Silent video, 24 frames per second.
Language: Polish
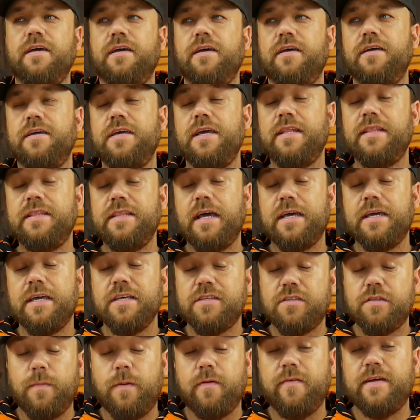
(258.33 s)
y, jednak
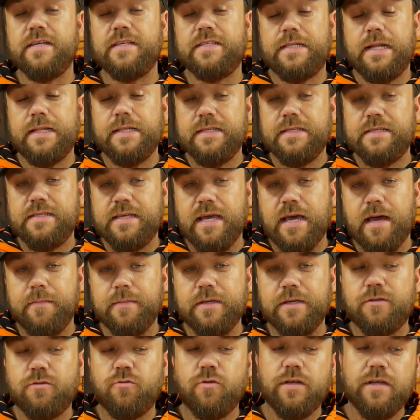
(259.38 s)
jest to browar z
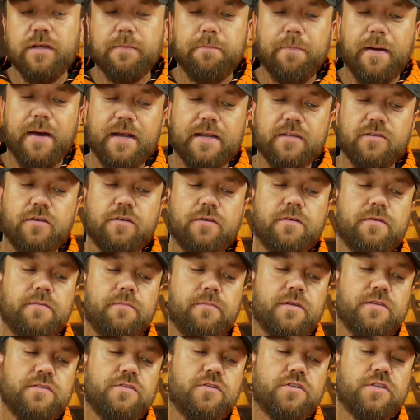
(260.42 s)
tradycjami, który bardzo
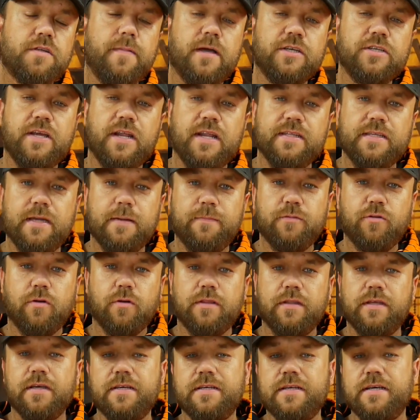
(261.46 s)
mocno trzyma się receptur,
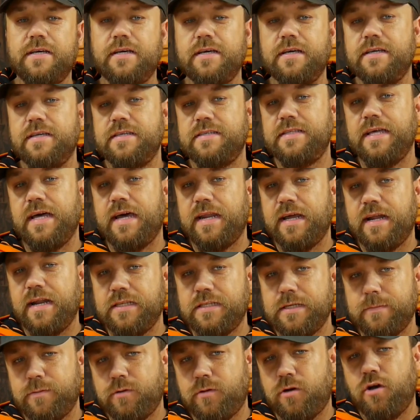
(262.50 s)
tych y, starych
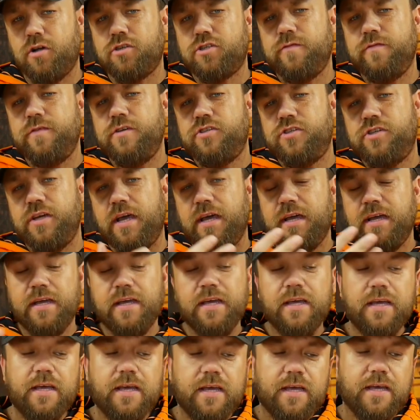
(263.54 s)
receptur. Oczywiście
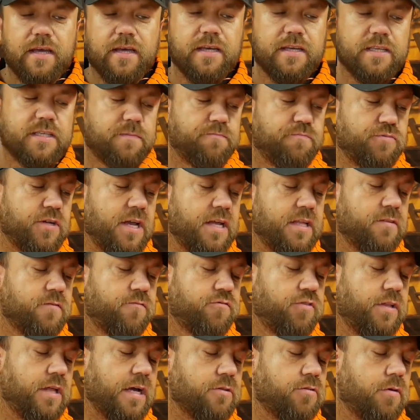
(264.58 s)
y,
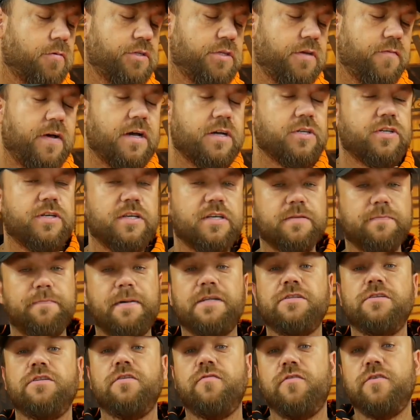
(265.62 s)
sprzęt, na którym się waży, jest
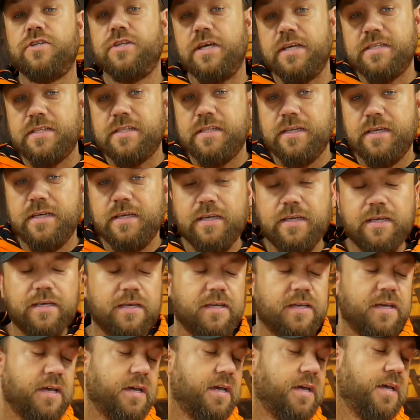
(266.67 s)
bardzo nowoczesny
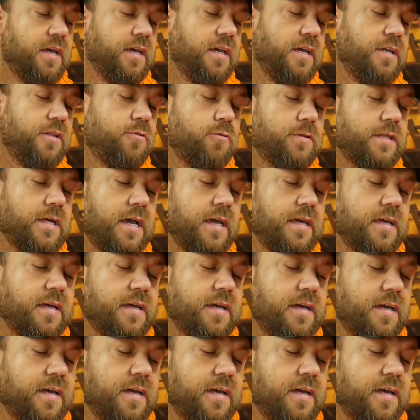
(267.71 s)
i, i tutaj